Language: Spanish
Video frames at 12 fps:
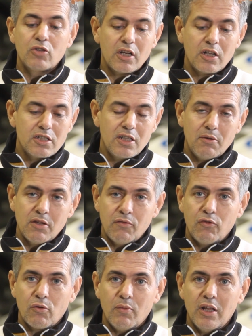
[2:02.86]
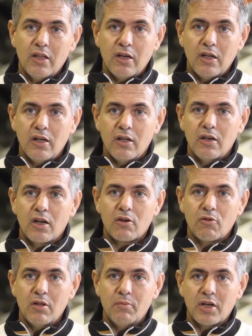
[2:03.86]
a notar que estaba deformada la,
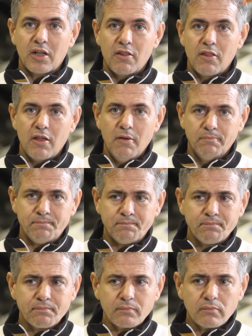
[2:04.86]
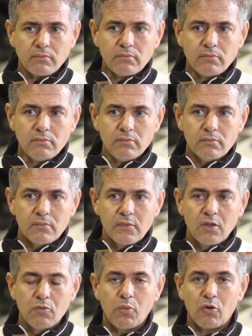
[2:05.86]
rueda de emergencia.
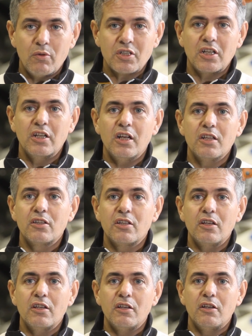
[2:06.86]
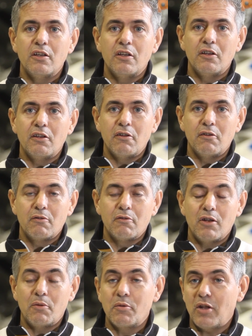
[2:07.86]
Un poco más adelante
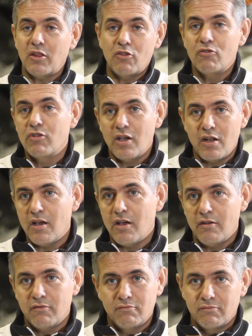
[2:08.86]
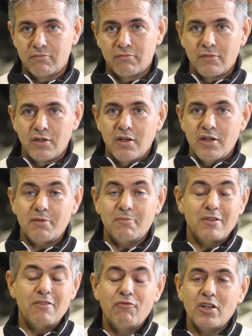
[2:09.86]
eh, la vibración ya era...
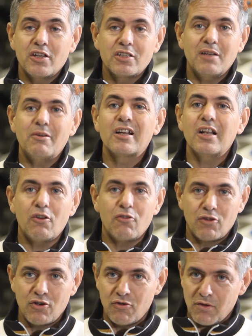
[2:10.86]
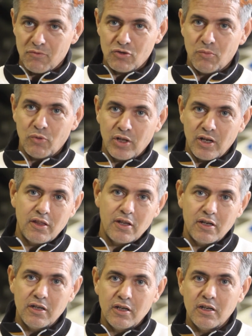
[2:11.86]
En fin, estaba claro que no íbamos a poder
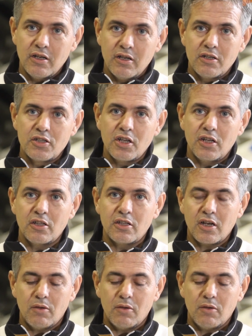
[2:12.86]
hacer el, siguiente